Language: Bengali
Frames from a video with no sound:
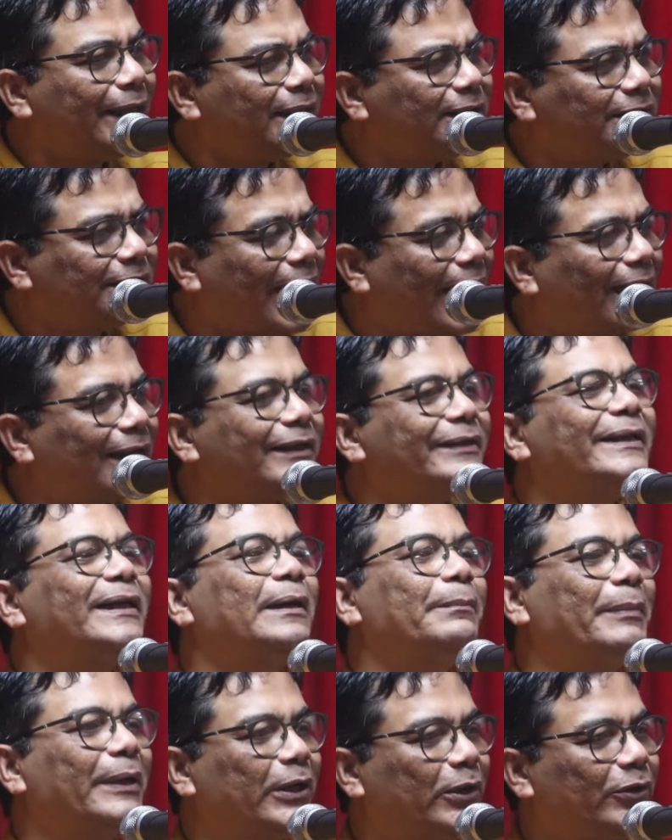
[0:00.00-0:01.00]
এই জায়গা
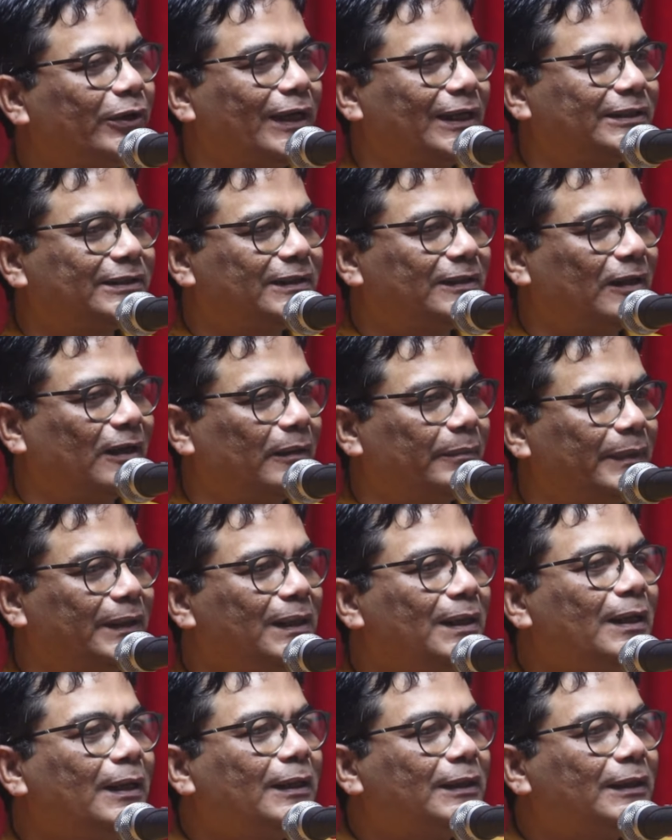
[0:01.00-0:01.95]
থেকে বের হয়ে আসতে হবে